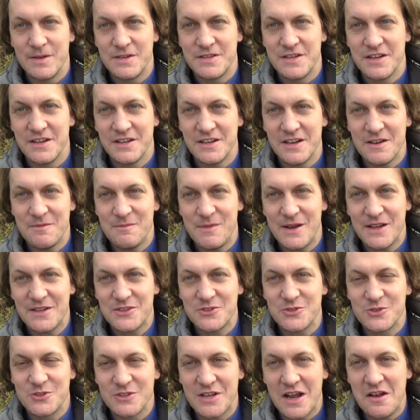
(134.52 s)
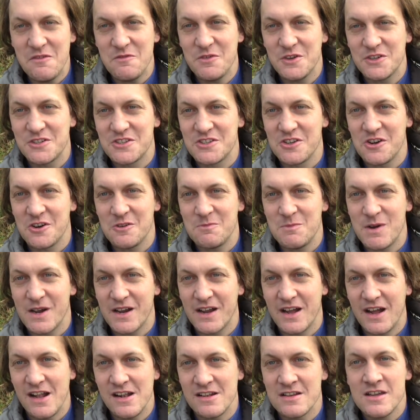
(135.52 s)
bis in den März und dann wird es nochmal
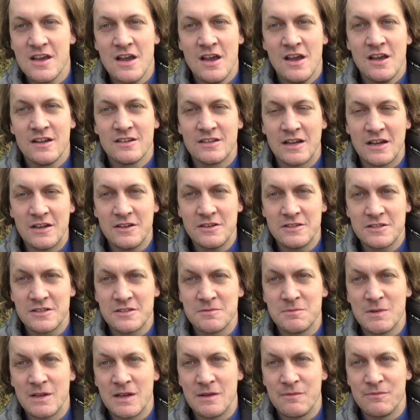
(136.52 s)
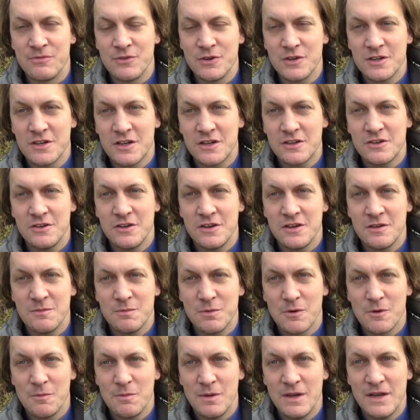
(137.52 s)
kalt, dann ist es mit dem Futter natürlich ein
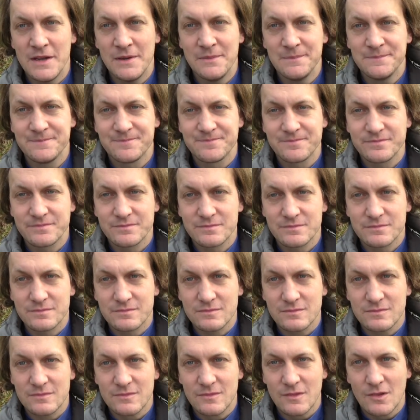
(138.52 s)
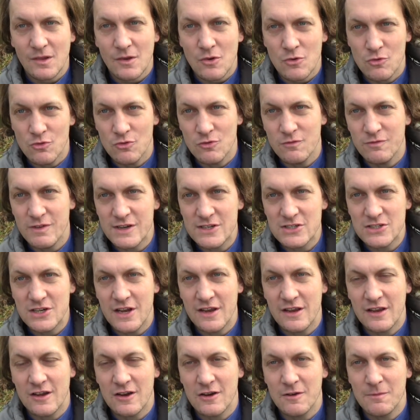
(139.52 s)
Problem. Und
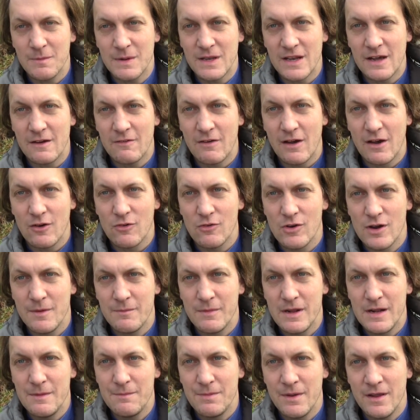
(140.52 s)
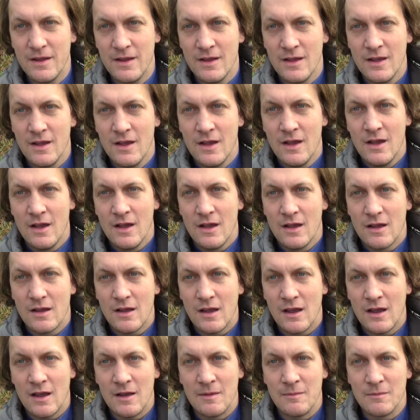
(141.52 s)
wahrscheinlich auch mit der Varroa-Milbe.
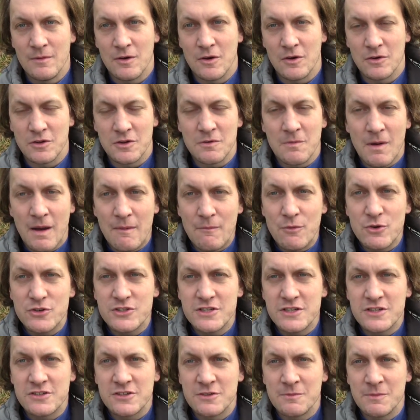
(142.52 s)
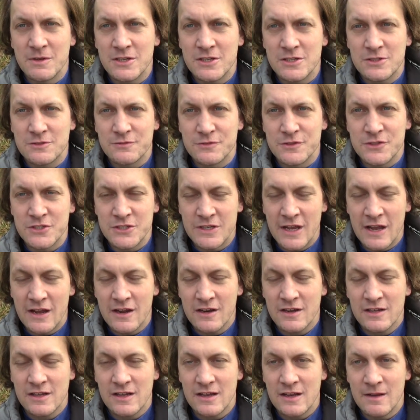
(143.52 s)
Ähm, oder man muss sie zumindest
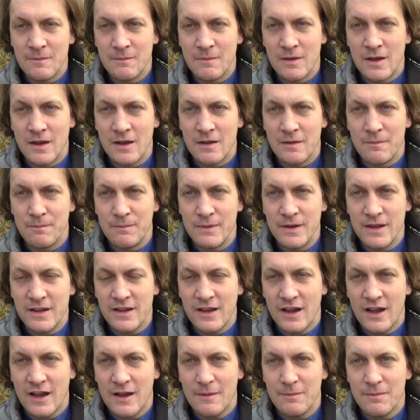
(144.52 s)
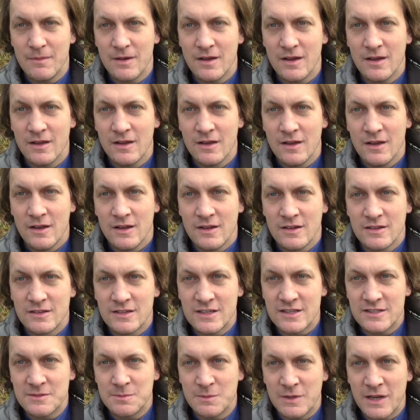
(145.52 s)
verstärkt im äh, Blick haben, äh,
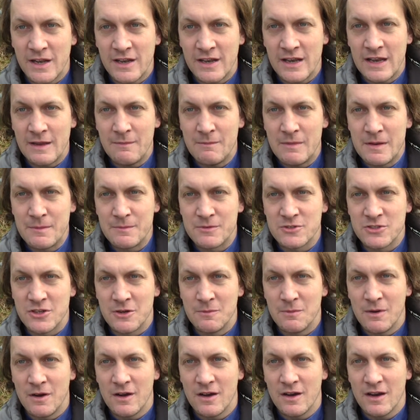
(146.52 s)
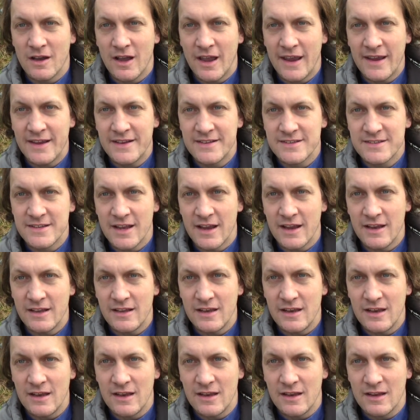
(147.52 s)
dass man dann eben im Sommer
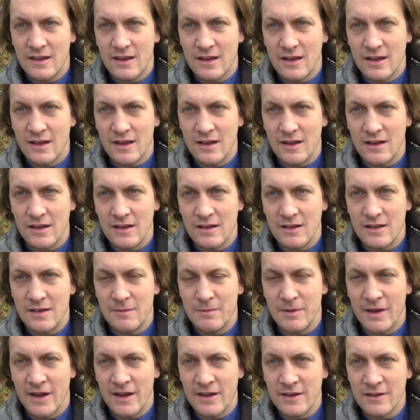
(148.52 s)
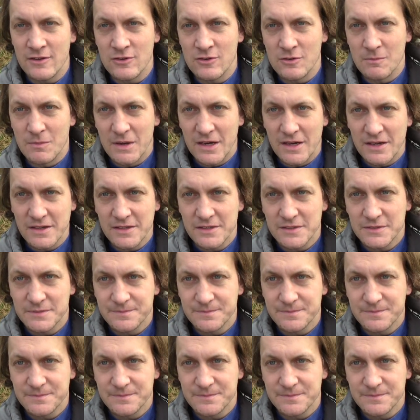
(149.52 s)
rechtzeitig äh, die Behandlung macht.